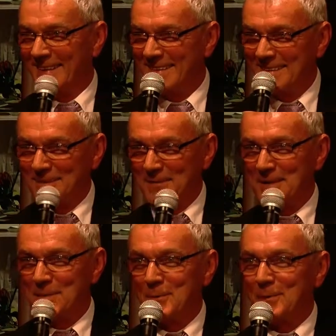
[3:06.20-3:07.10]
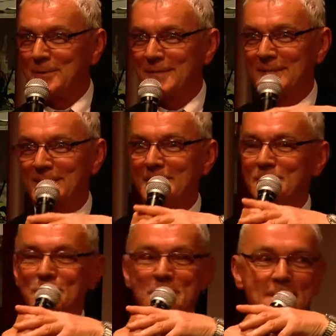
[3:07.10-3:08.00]
vous avez pu le constater,
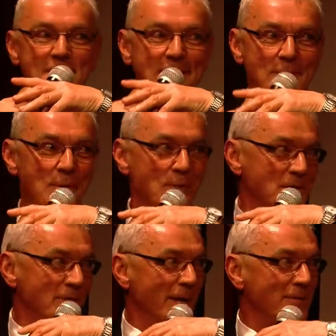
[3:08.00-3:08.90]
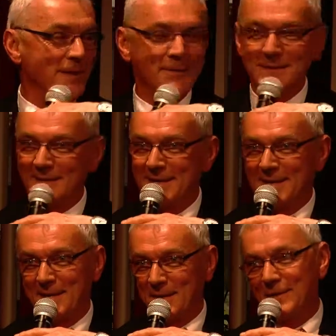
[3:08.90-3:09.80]
vous voyez certainement à quoi je fais référence,
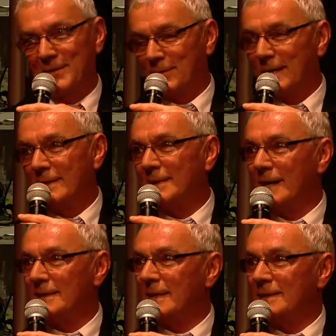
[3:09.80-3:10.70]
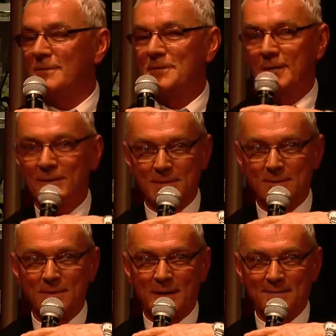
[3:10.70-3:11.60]
euh, on a intérêt à être très très vigilant là-dessus.